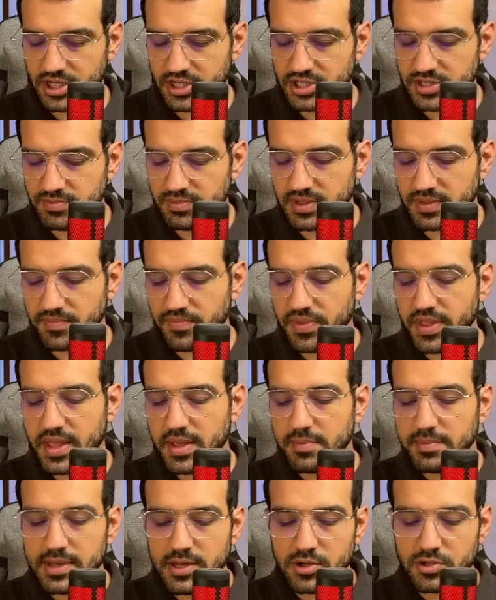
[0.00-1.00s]
Şimdi
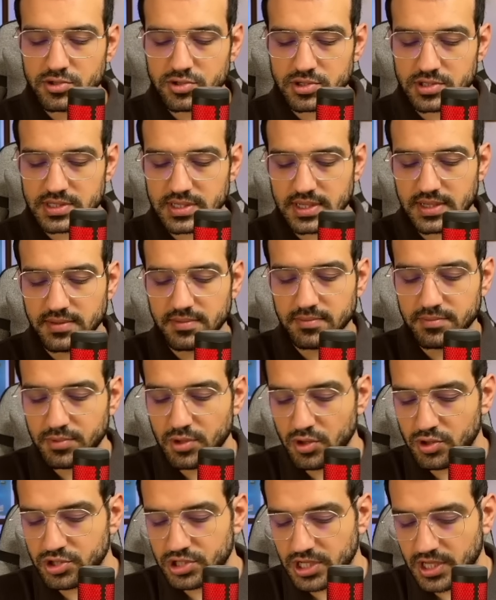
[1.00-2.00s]
biliyorsunuz ki bir
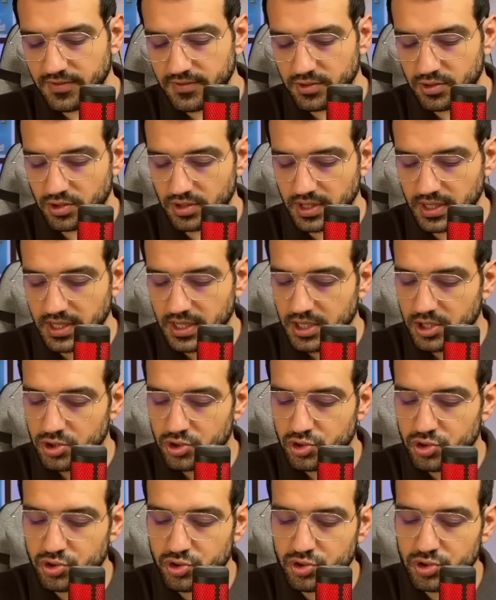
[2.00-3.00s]
önceki videoda
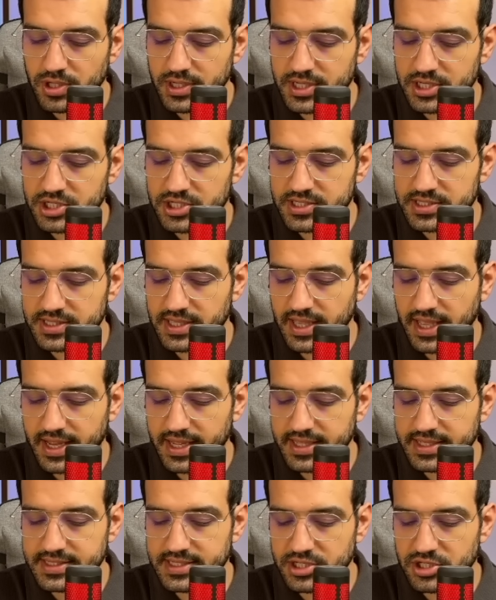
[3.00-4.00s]
şuradaki çizgiye
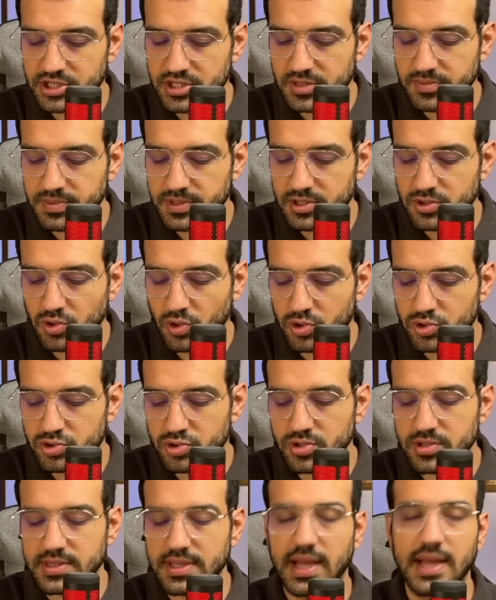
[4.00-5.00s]
x eşittir 1
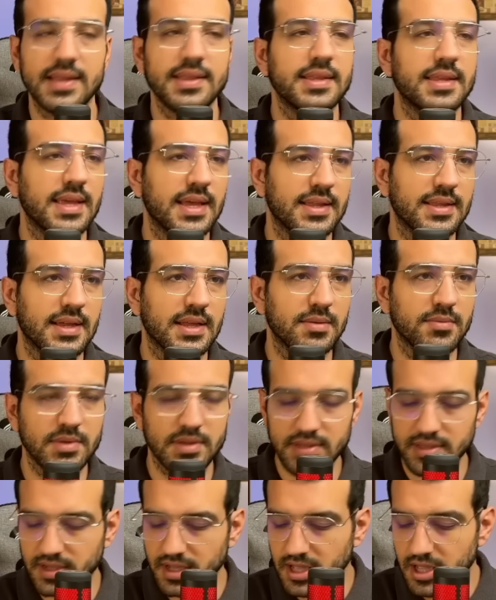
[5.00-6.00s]
doğrusunu tan diye
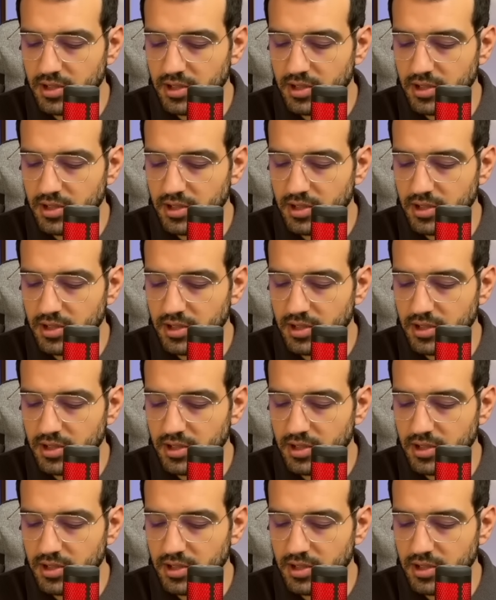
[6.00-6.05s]
tanımladık.